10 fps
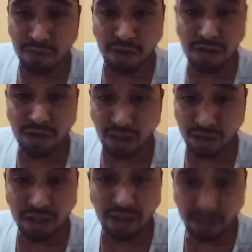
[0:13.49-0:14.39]
manusia
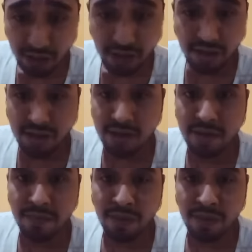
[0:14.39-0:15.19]
yang tidak jelas,